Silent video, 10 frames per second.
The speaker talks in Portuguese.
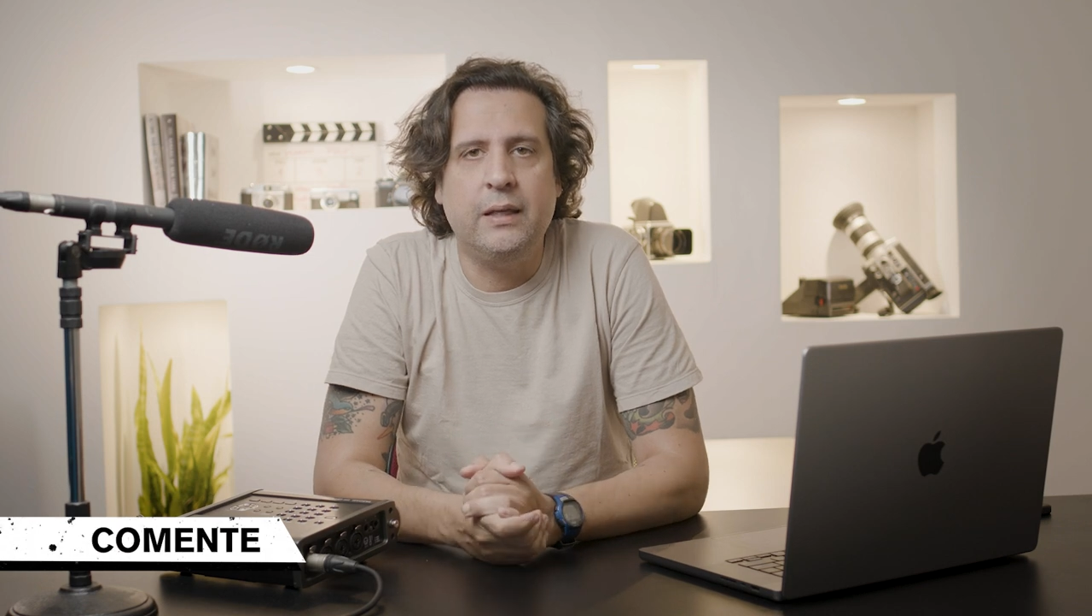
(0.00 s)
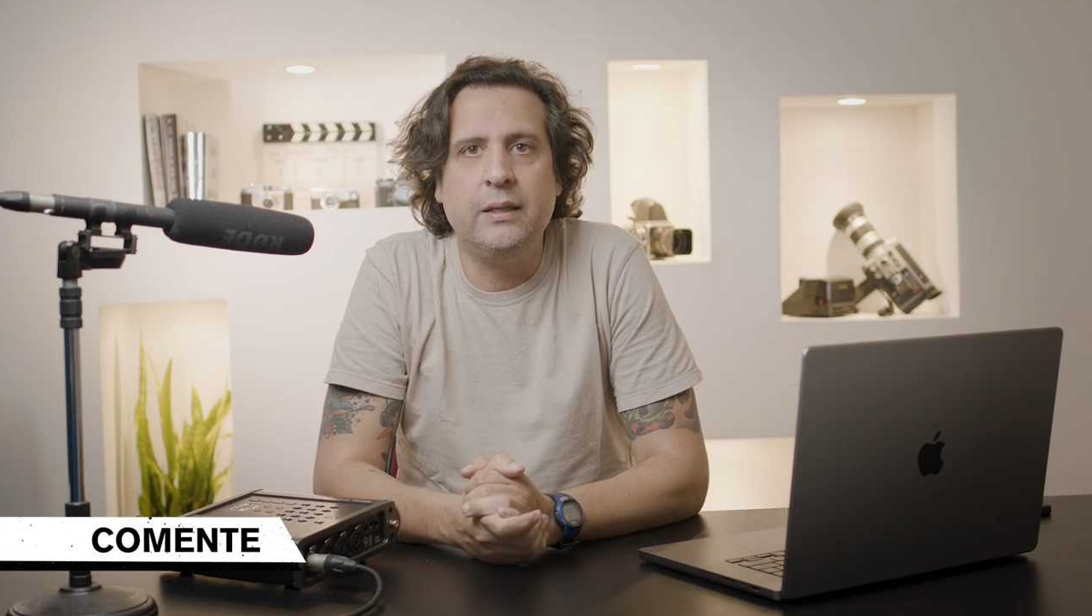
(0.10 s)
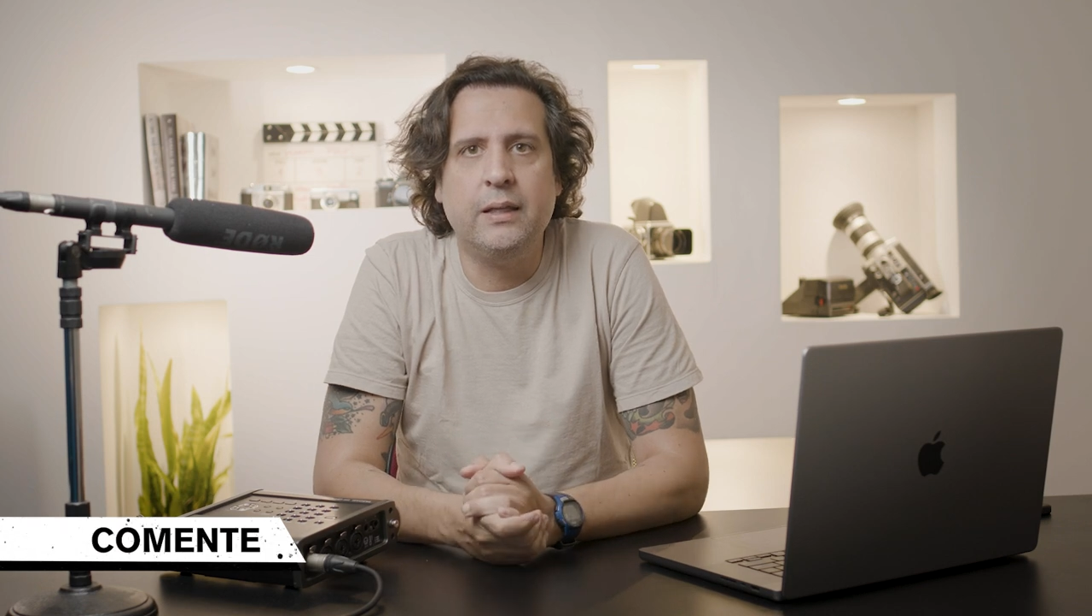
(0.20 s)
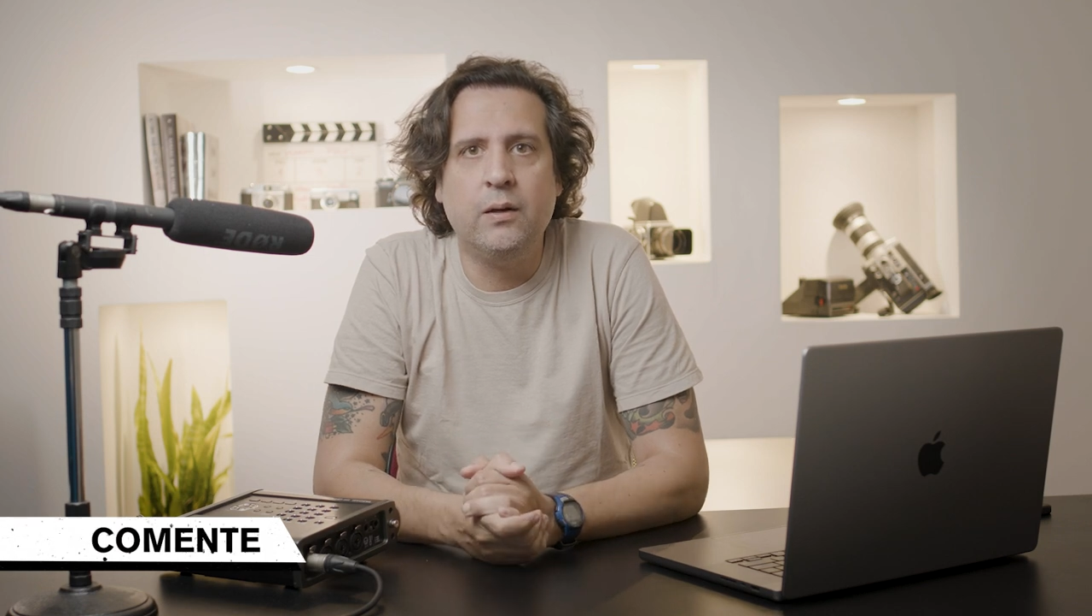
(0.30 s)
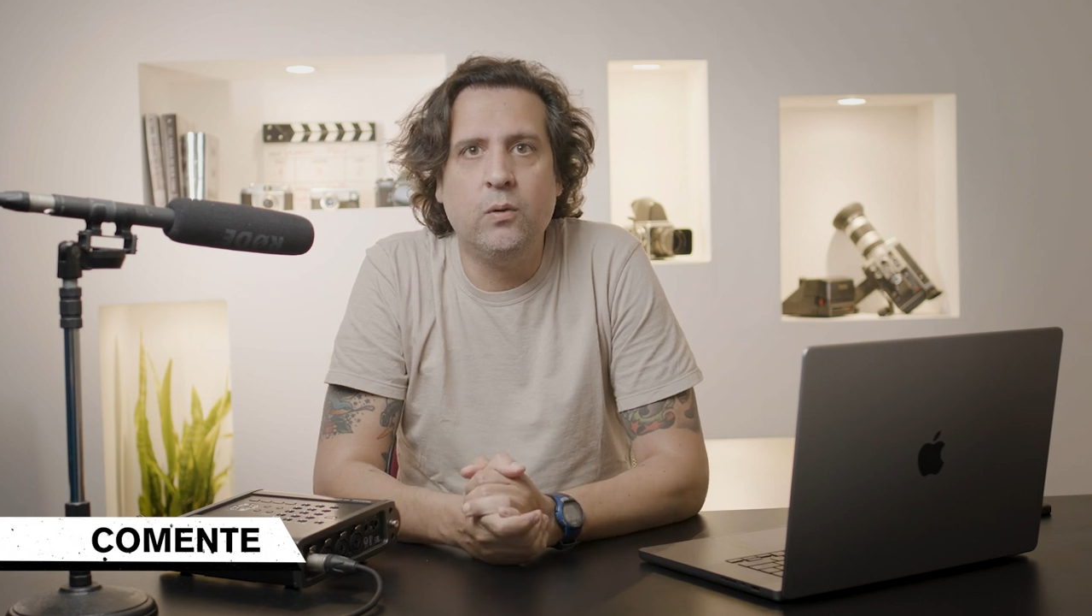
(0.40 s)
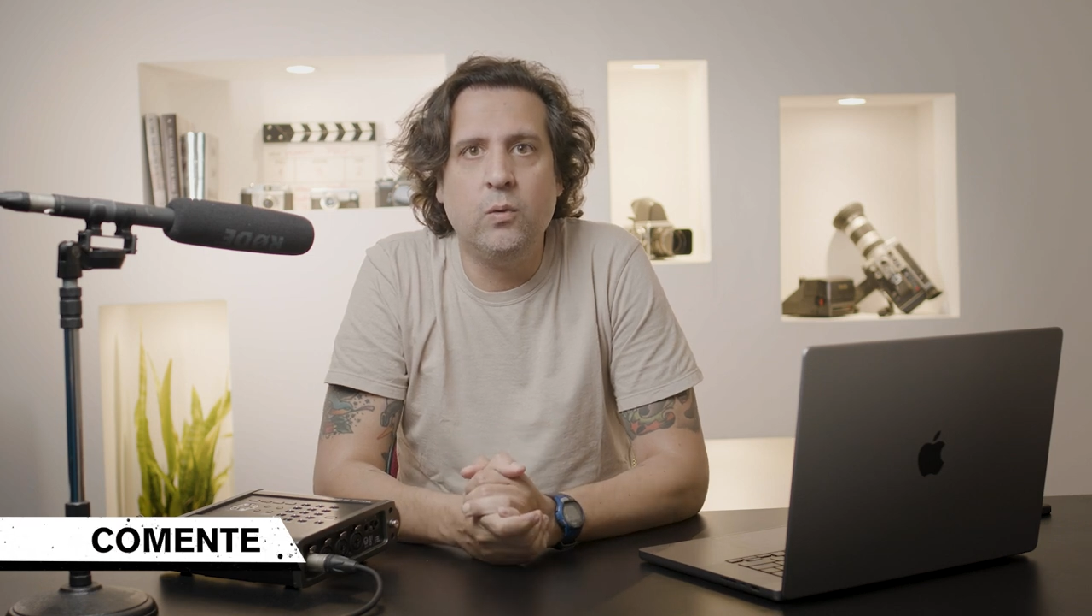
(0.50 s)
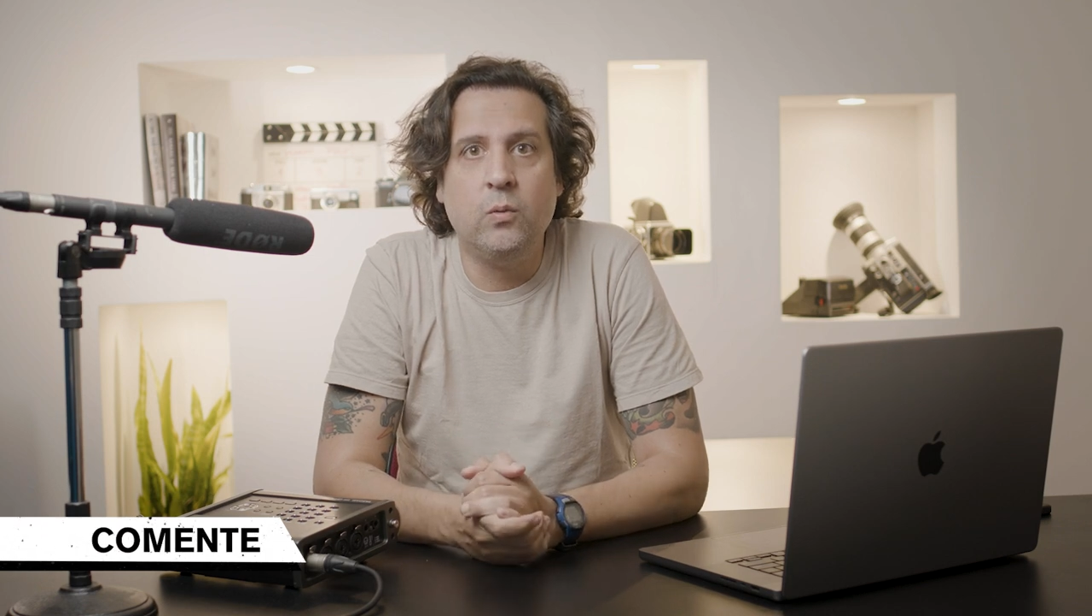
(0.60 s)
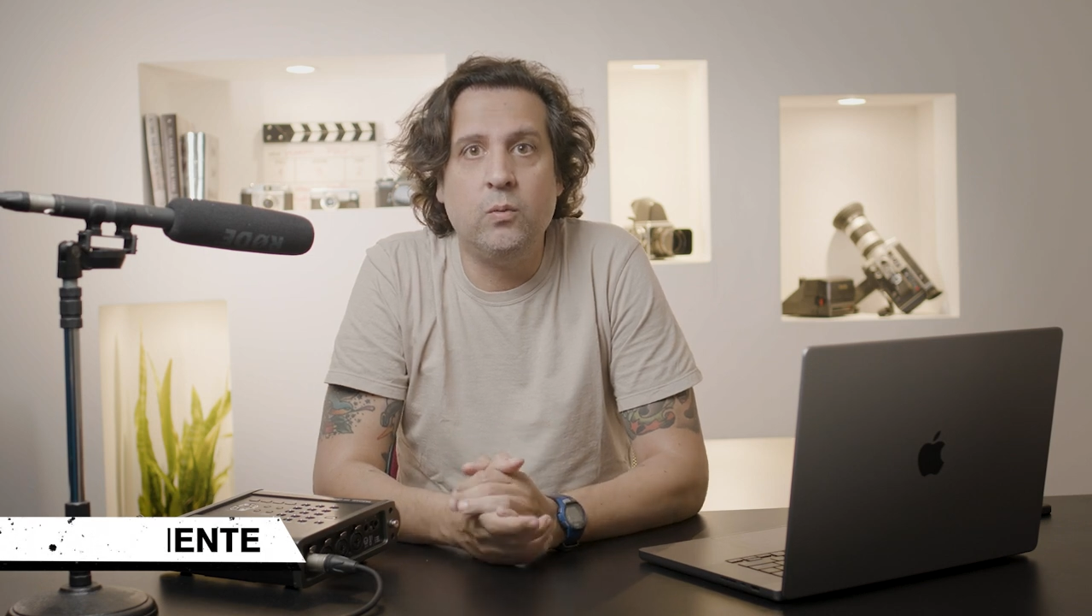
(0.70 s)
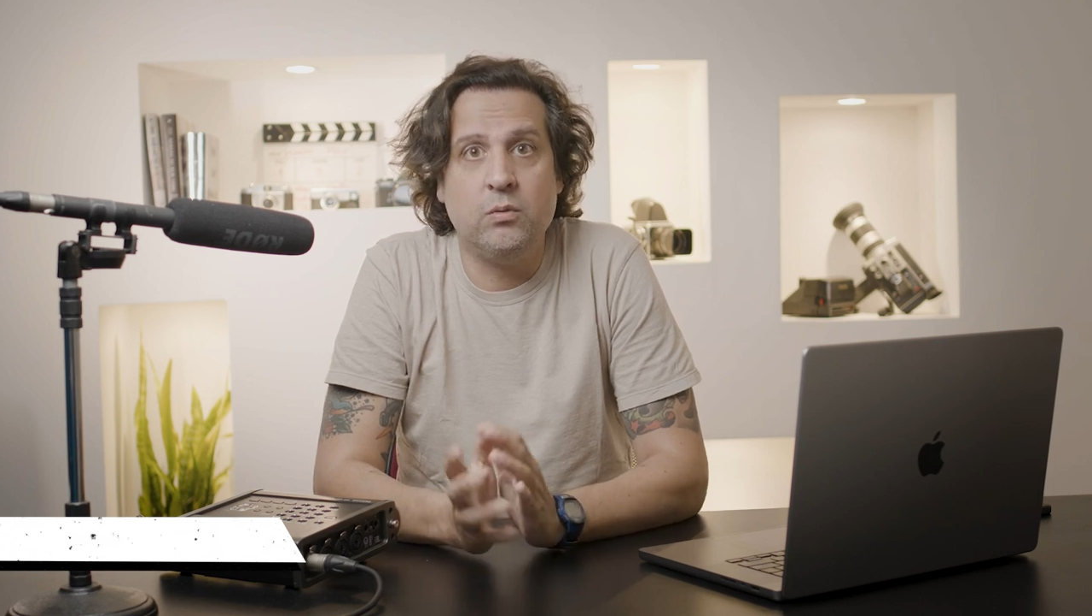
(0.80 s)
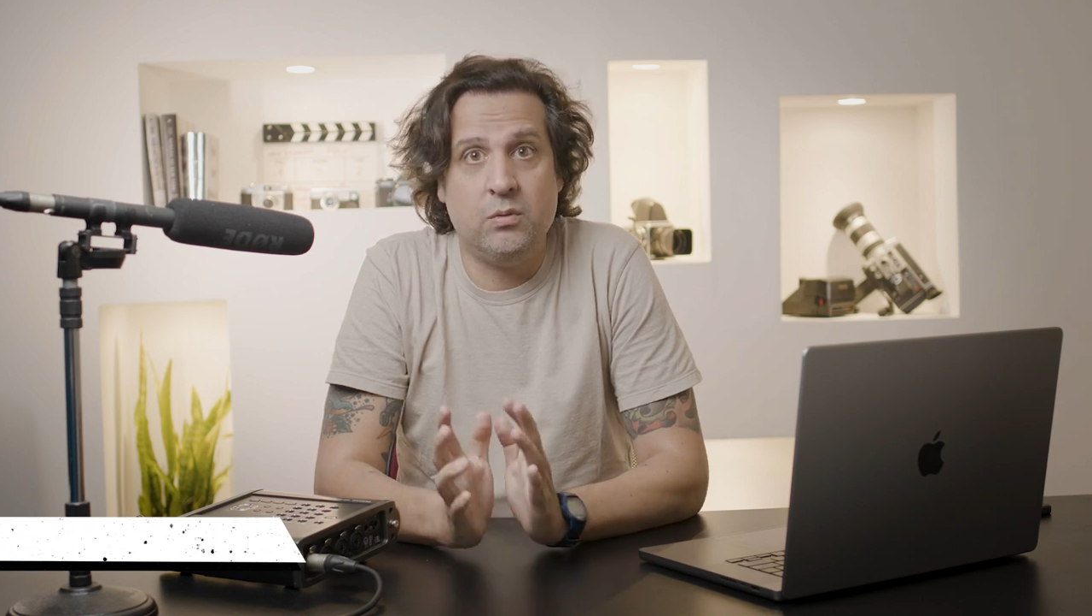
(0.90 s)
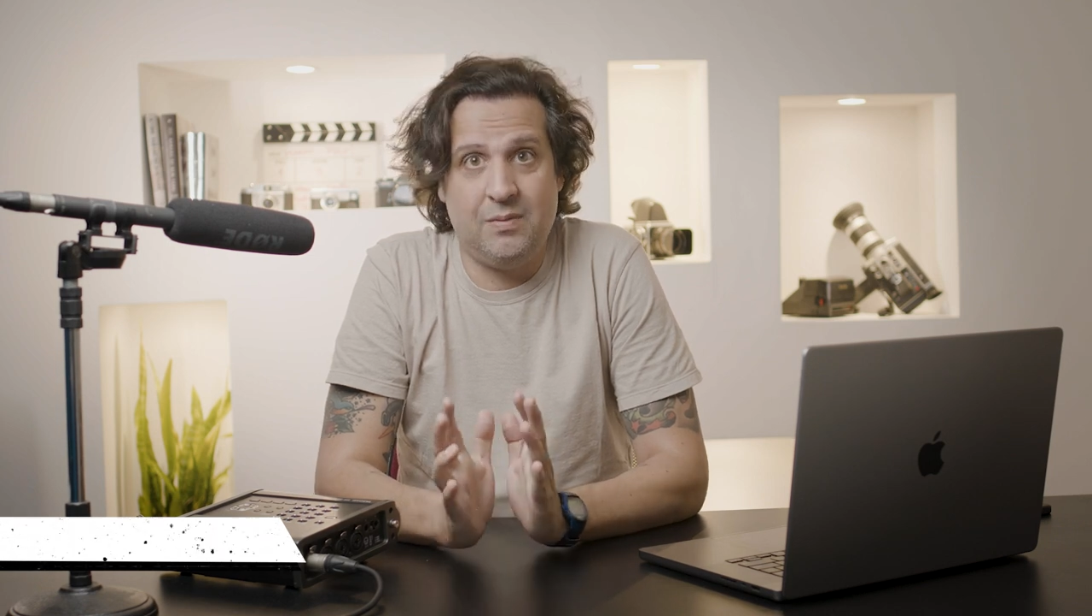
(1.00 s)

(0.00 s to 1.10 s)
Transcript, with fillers: Então,